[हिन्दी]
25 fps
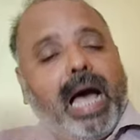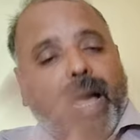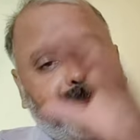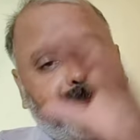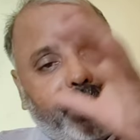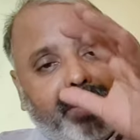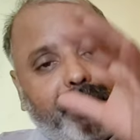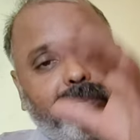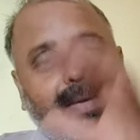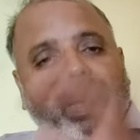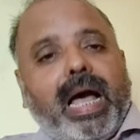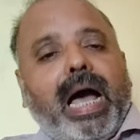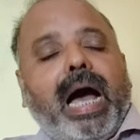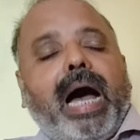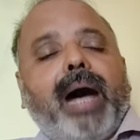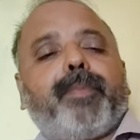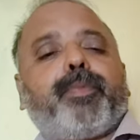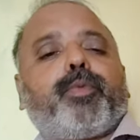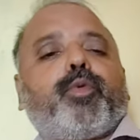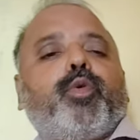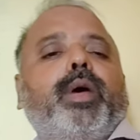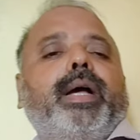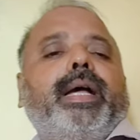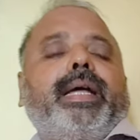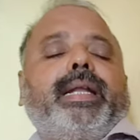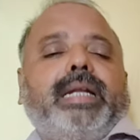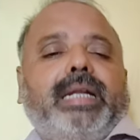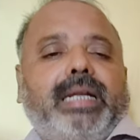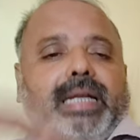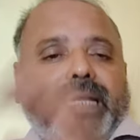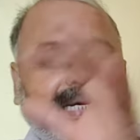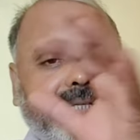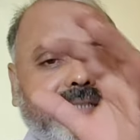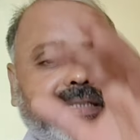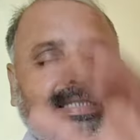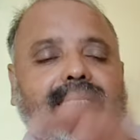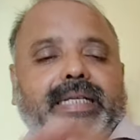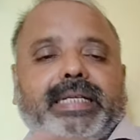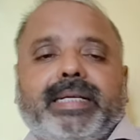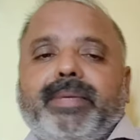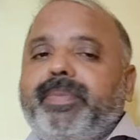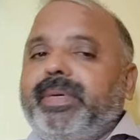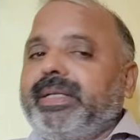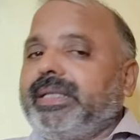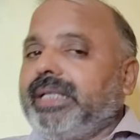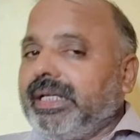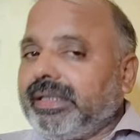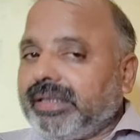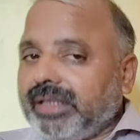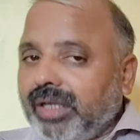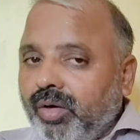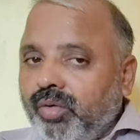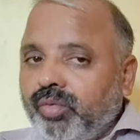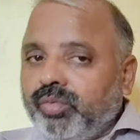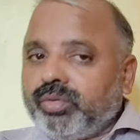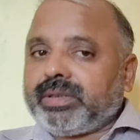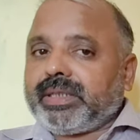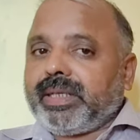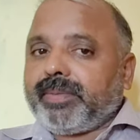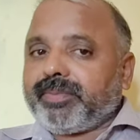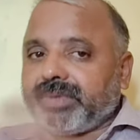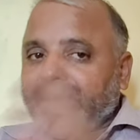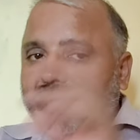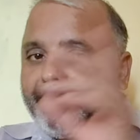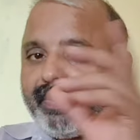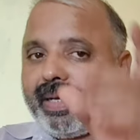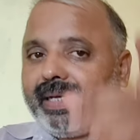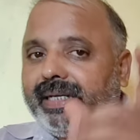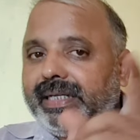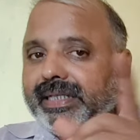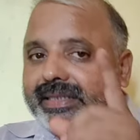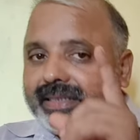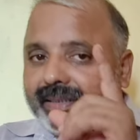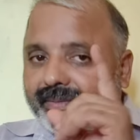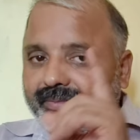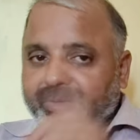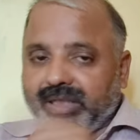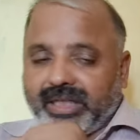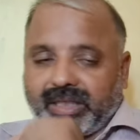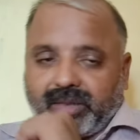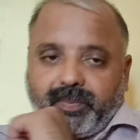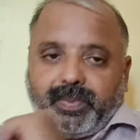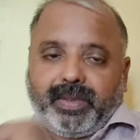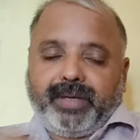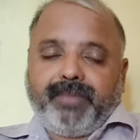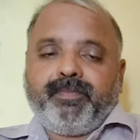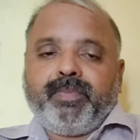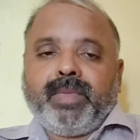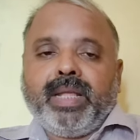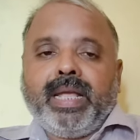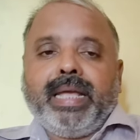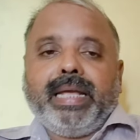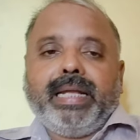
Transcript: अभी मैं आपको एनालाइज करके बताता हूँ सबसे पहले सब्जेक्ट पर